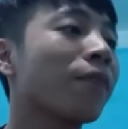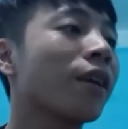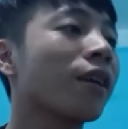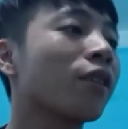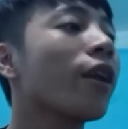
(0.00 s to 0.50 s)

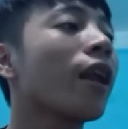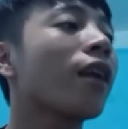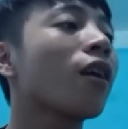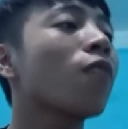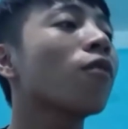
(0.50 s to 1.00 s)
thì tuy
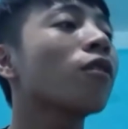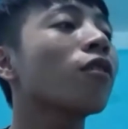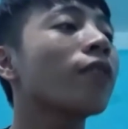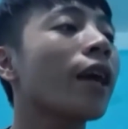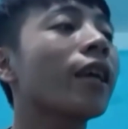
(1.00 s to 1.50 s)
là nó không có
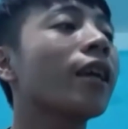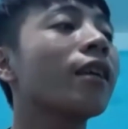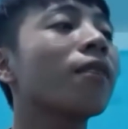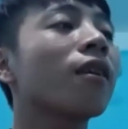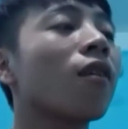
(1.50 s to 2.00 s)
to tác gì
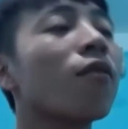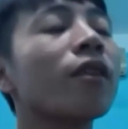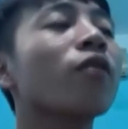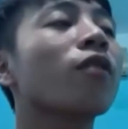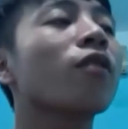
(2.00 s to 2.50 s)
nhưng mà đối
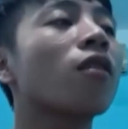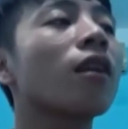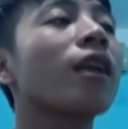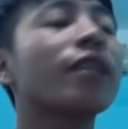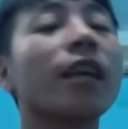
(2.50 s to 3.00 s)
với tụi
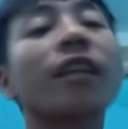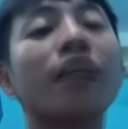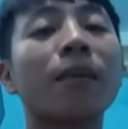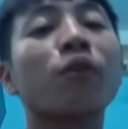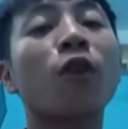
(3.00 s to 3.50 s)
con nó là trách
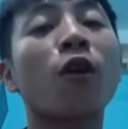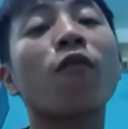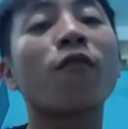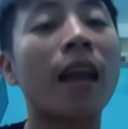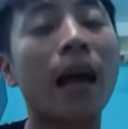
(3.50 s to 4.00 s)
nhiệm tụi
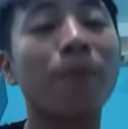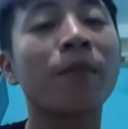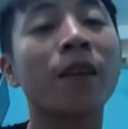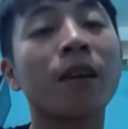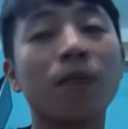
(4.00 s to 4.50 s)
con phải làm
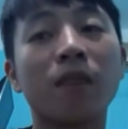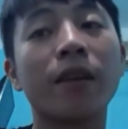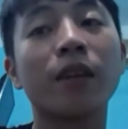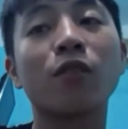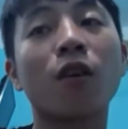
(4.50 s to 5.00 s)
bởi
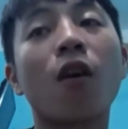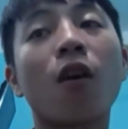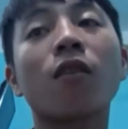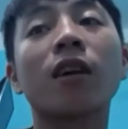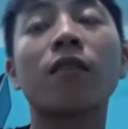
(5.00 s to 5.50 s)
vì tụi
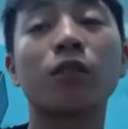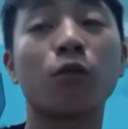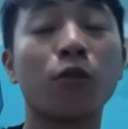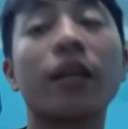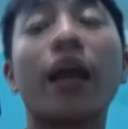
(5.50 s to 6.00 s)
con là
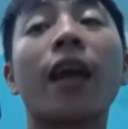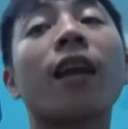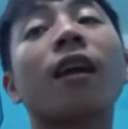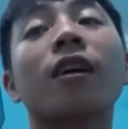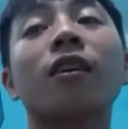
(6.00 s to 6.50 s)
tuổi
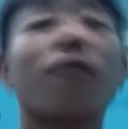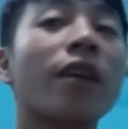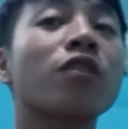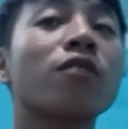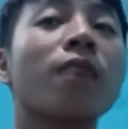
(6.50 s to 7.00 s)
trẻ là người
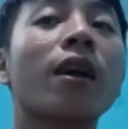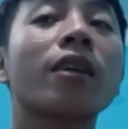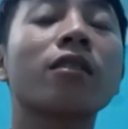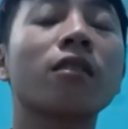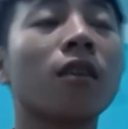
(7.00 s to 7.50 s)
vác trên
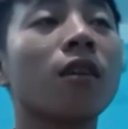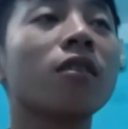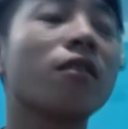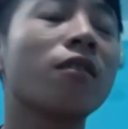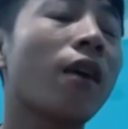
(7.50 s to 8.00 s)
vai
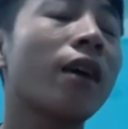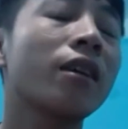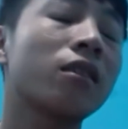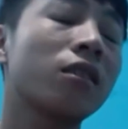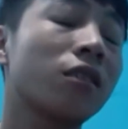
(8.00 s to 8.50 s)
trên
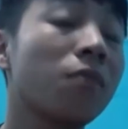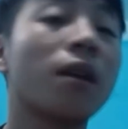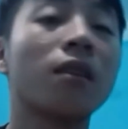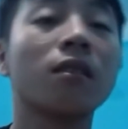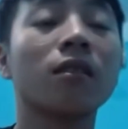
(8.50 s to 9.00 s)
vai sứ
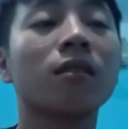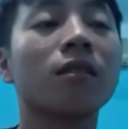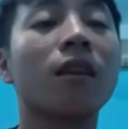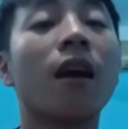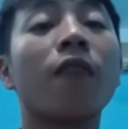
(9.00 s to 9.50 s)
mệnh
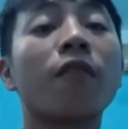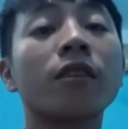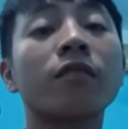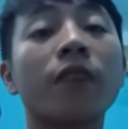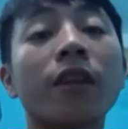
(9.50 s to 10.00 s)
để
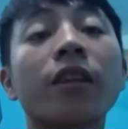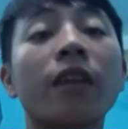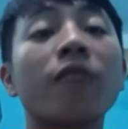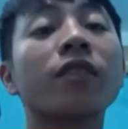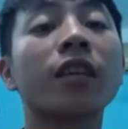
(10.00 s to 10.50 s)
phải phát
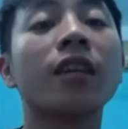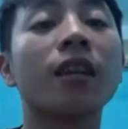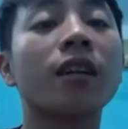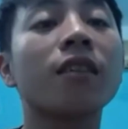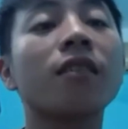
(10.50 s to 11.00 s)
triển và xây dựng
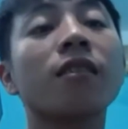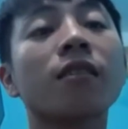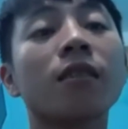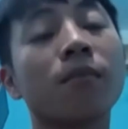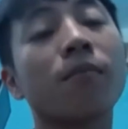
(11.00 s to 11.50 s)
đất nước
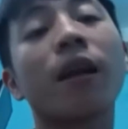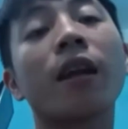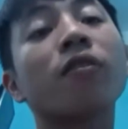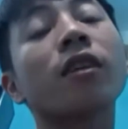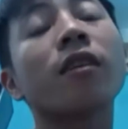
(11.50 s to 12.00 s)
mà
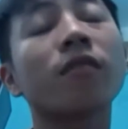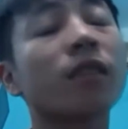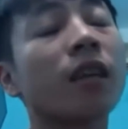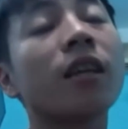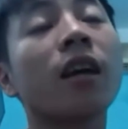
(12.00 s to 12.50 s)
nếu xây,
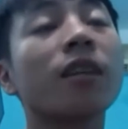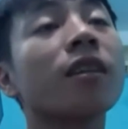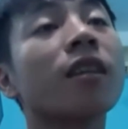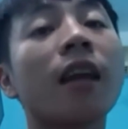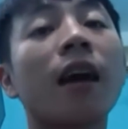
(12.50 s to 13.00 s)
xây dựng
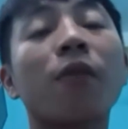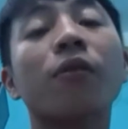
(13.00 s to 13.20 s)
như thế nào